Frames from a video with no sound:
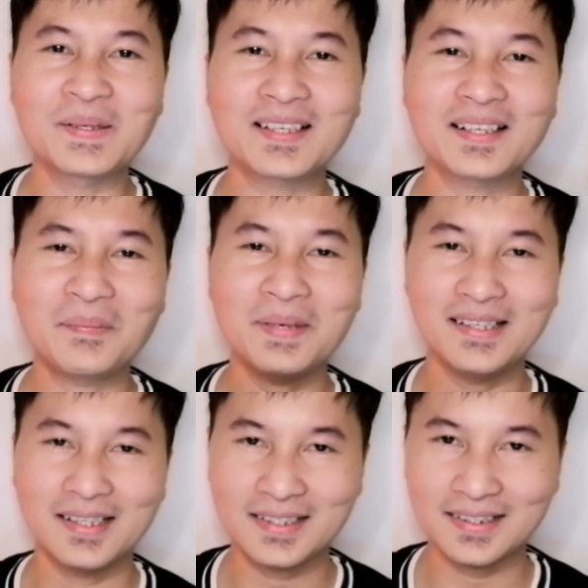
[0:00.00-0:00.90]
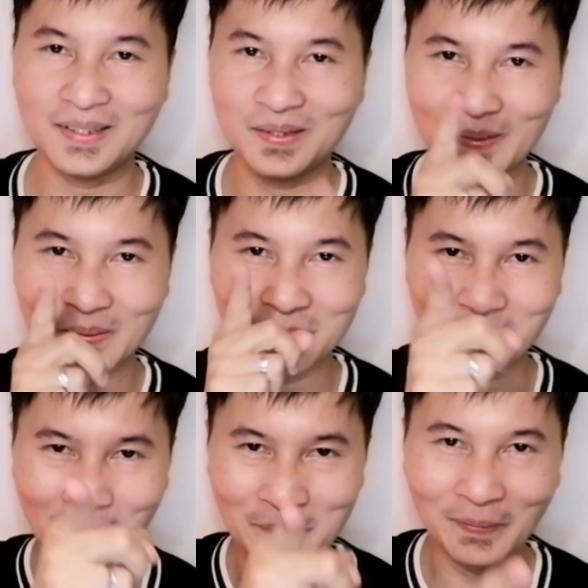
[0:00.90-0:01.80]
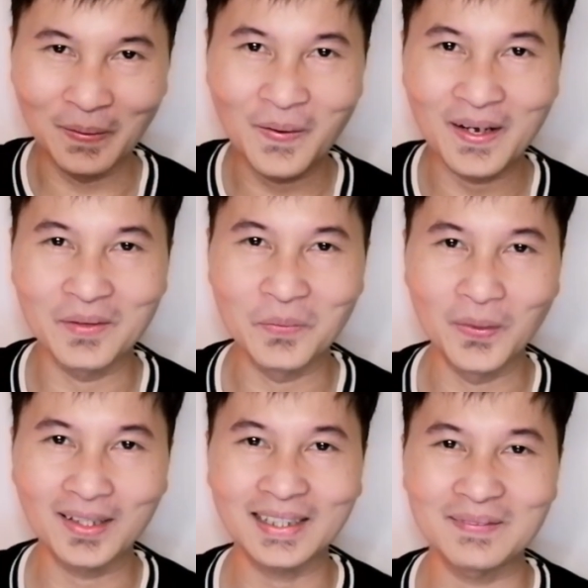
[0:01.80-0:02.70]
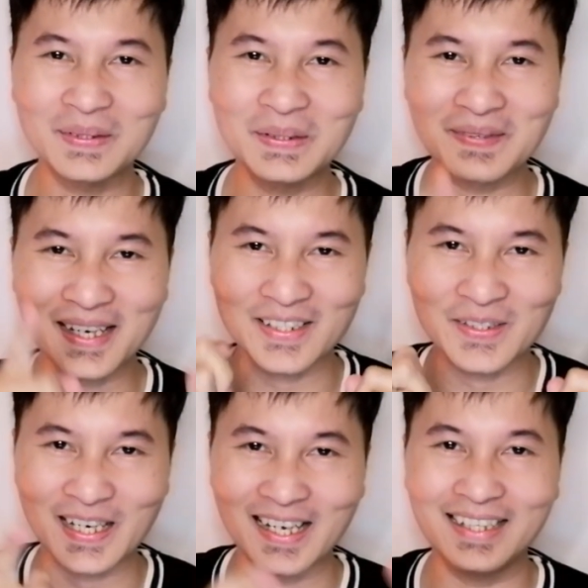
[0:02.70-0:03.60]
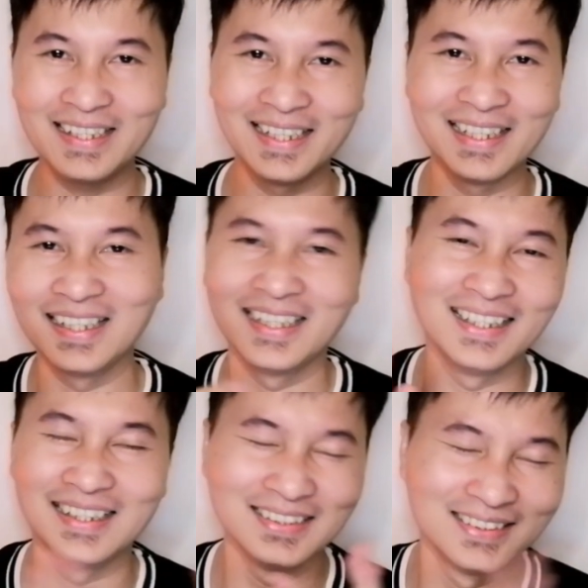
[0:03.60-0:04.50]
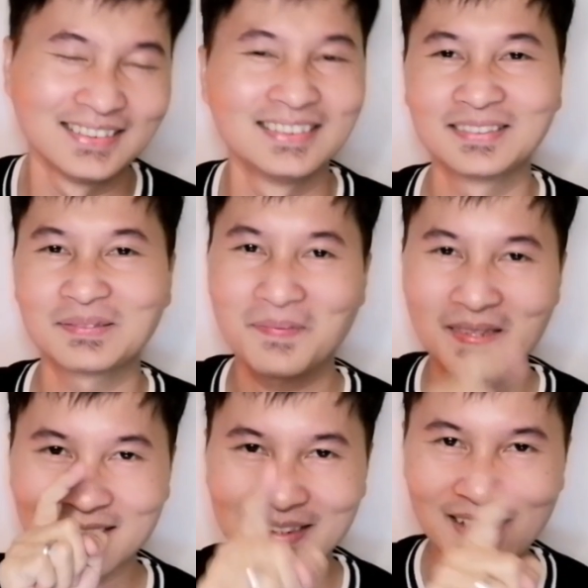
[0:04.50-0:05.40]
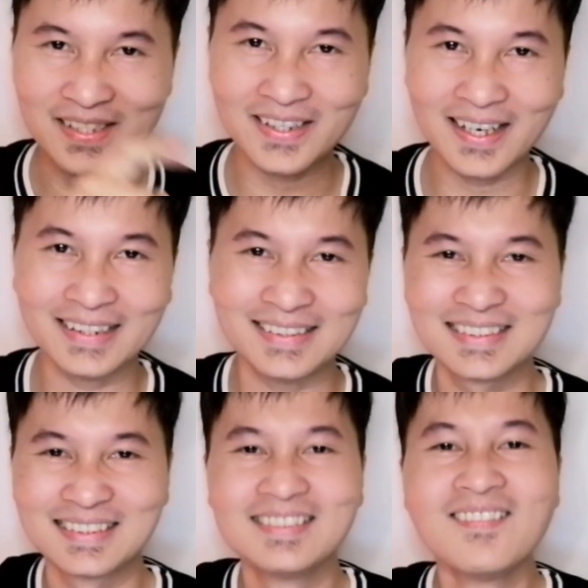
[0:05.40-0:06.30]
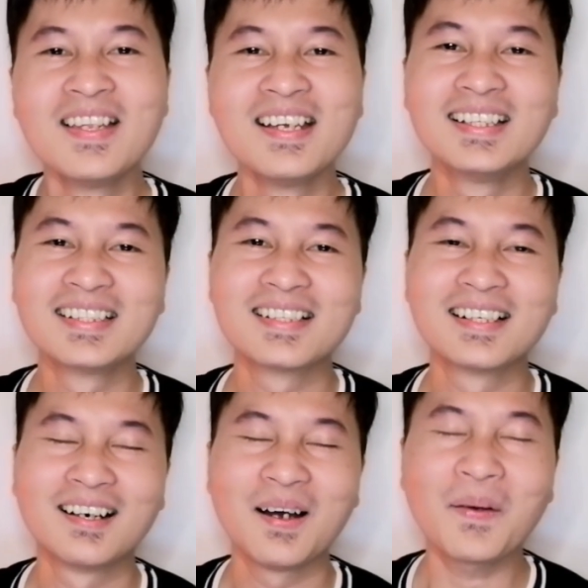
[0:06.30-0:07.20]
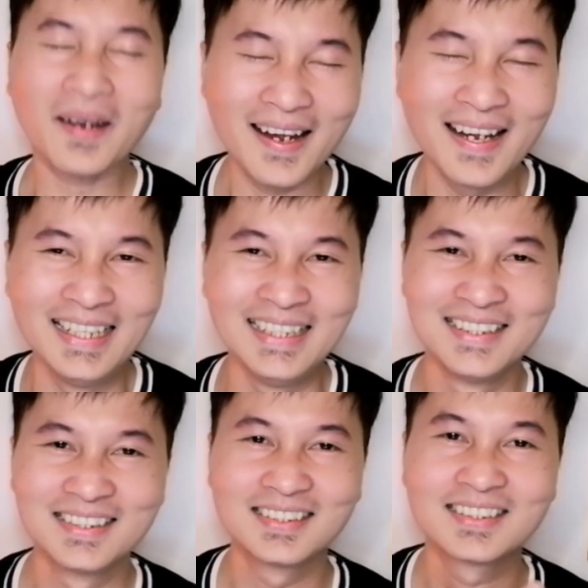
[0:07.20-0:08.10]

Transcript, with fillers: Greetings, amigos and amigas. It's your boy Poloy and welcome to my channel. Wow! That's right. Okay.